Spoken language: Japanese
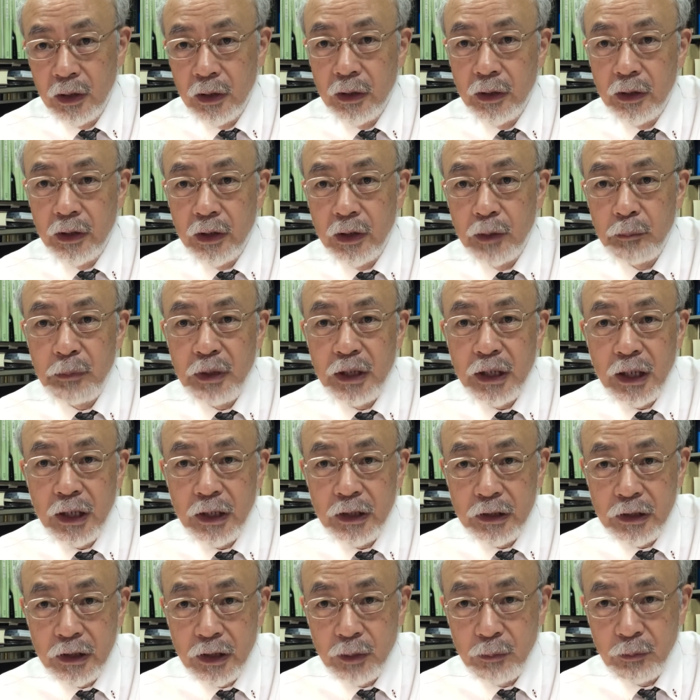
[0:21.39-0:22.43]
えー、未
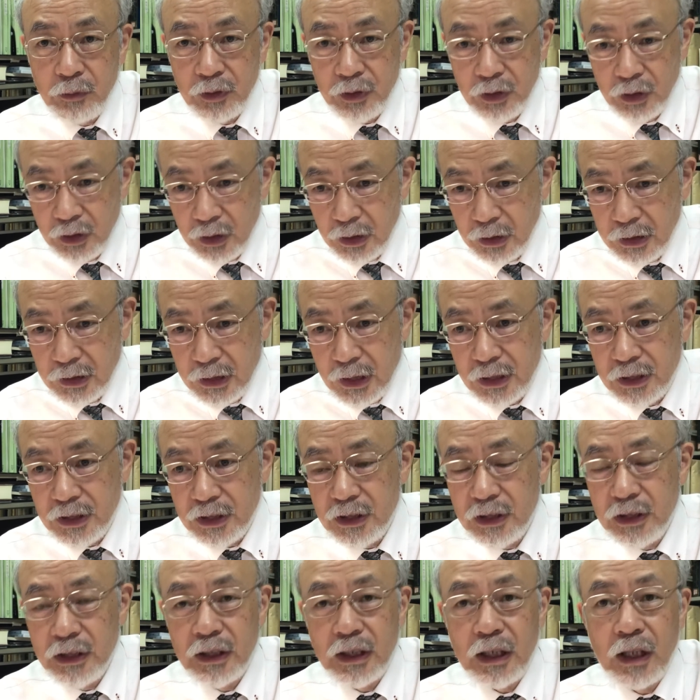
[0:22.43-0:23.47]
来形も出てきた
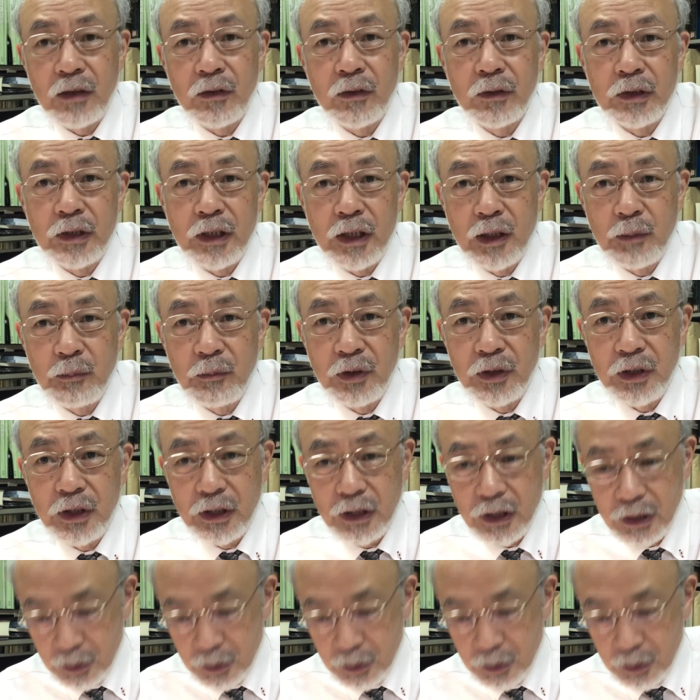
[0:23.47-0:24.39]
し過去形も出て